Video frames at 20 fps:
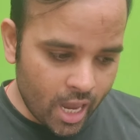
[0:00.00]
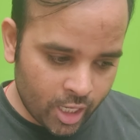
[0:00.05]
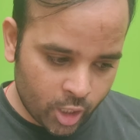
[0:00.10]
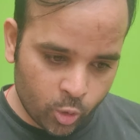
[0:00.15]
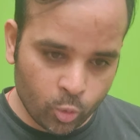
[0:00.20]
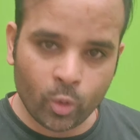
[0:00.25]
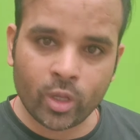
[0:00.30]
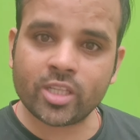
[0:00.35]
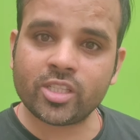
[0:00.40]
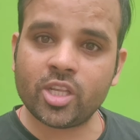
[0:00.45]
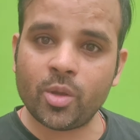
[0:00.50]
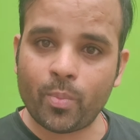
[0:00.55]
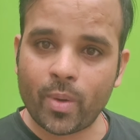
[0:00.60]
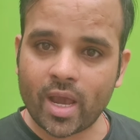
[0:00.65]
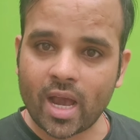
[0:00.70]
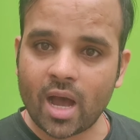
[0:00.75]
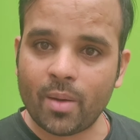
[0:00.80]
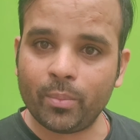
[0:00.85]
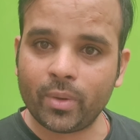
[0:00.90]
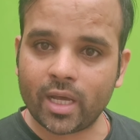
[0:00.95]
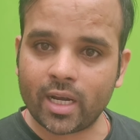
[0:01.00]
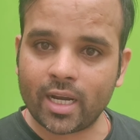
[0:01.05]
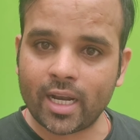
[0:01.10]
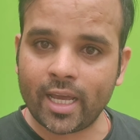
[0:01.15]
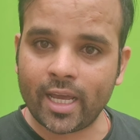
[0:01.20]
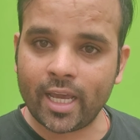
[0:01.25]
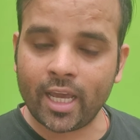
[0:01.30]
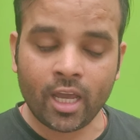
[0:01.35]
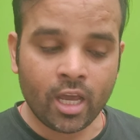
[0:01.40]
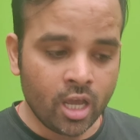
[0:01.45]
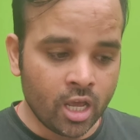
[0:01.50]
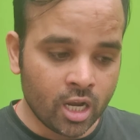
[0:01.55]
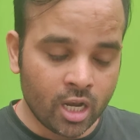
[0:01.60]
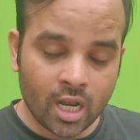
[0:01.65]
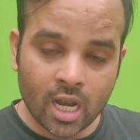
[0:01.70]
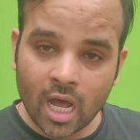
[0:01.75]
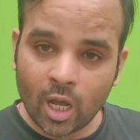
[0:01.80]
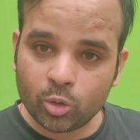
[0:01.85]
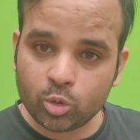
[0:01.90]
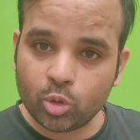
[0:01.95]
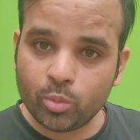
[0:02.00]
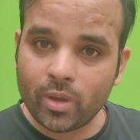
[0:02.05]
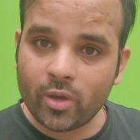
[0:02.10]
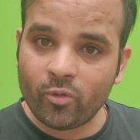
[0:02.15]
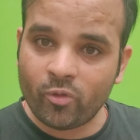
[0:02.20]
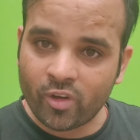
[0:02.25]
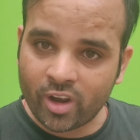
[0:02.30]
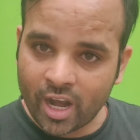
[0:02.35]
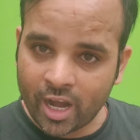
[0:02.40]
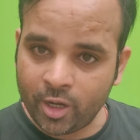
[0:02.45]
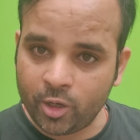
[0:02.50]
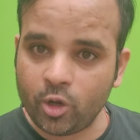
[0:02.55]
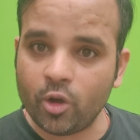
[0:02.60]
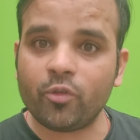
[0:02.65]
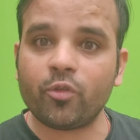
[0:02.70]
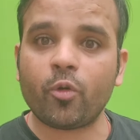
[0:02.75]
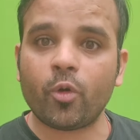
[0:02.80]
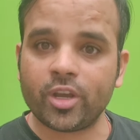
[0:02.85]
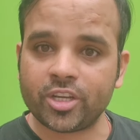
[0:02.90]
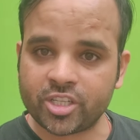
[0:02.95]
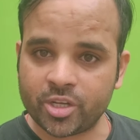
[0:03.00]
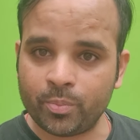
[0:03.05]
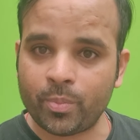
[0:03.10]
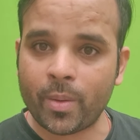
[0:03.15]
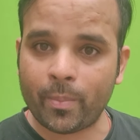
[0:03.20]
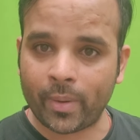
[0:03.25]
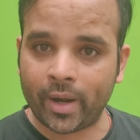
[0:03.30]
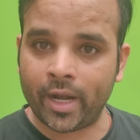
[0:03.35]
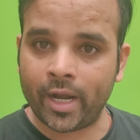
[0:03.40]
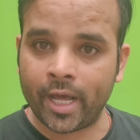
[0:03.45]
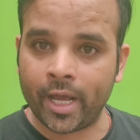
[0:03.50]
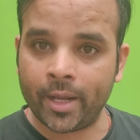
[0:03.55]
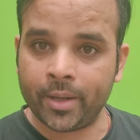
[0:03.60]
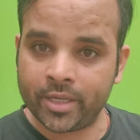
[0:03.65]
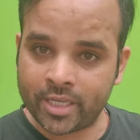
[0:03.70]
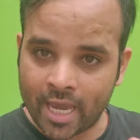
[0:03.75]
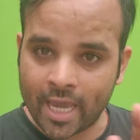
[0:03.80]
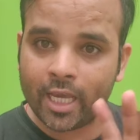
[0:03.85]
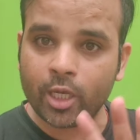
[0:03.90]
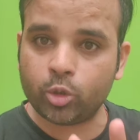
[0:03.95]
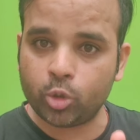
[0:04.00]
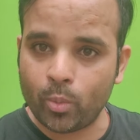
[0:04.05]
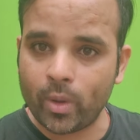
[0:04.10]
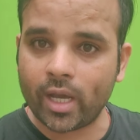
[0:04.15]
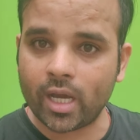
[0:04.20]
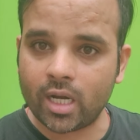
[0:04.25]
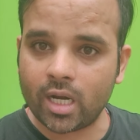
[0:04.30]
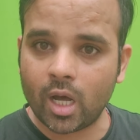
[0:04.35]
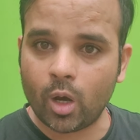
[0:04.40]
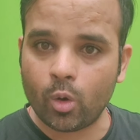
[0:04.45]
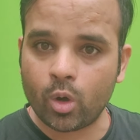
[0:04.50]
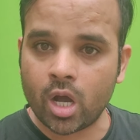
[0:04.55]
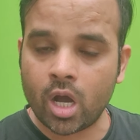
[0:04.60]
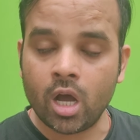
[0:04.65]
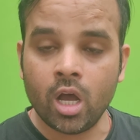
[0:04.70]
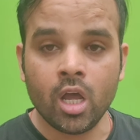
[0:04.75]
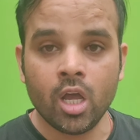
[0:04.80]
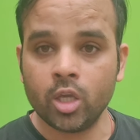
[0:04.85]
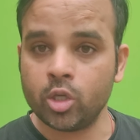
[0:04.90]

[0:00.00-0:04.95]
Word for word: एक्यूरेसी पे काम करना है नाउ तुम्हें वेराइटी ऑफ क्वेश्चन पे पढ़ना है यही तुम्हें करना होगा